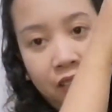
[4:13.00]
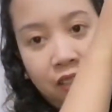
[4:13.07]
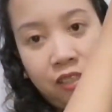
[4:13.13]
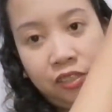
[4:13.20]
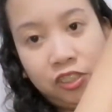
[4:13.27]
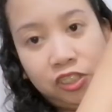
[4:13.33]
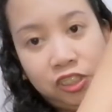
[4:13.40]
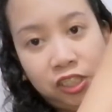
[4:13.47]

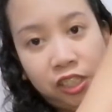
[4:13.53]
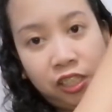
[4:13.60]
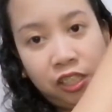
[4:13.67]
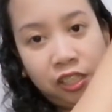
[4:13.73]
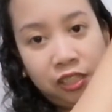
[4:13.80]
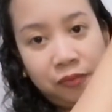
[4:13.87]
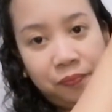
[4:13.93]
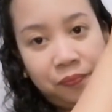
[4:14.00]
Ayan siya.
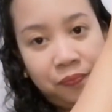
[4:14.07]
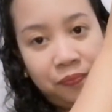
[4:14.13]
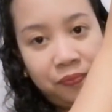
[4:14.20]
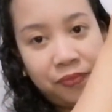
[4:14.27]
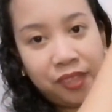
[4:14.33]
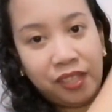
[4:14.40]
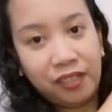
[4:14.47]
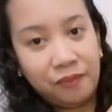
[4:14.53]

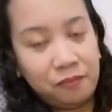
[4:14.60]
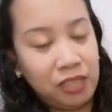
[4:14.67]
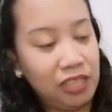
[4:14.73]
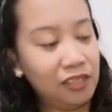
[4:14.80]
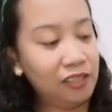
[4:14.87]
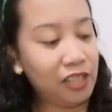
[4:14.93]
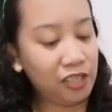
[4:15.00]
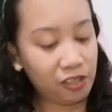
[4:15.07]

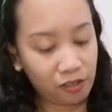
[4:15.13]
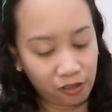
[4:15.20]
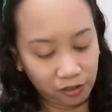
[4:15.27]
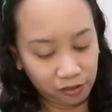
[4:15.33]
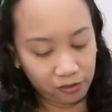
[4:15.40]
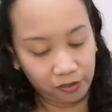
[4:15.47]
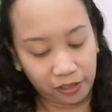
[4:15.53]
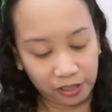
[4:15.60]
Magandang
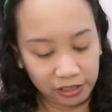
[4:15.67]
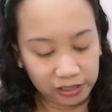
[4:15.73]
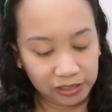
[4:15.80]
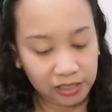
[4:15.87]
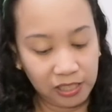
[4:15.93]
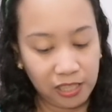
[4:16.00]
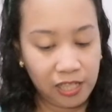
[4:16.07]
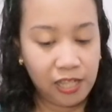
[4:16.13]
colors.
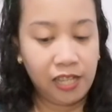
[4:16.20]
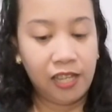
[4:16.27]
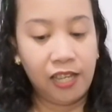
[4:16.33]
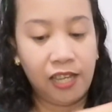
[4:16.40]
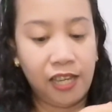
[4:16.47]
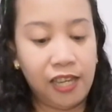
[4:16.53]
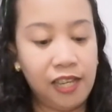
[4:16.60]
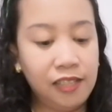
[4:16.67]

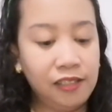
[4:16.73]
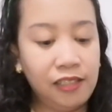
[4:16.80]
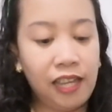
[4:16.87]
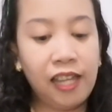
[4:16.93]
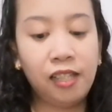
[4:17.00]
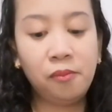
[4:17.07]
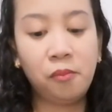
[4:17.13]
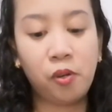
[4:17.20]
And
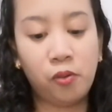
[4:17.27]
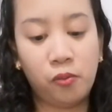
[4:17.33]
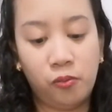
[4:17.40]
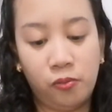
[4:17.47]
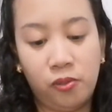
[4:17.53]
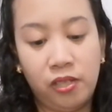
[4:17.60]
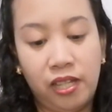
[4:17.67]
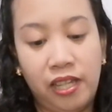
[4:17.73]
Elmo.
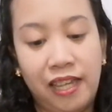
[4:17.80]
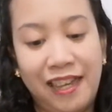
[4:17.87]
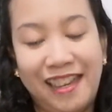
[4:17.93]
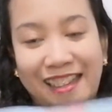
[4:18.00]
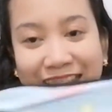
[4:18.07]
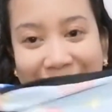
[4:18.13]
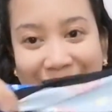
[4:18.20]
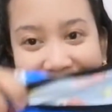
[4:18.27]

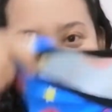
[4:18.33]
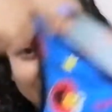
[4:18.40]
Ayan.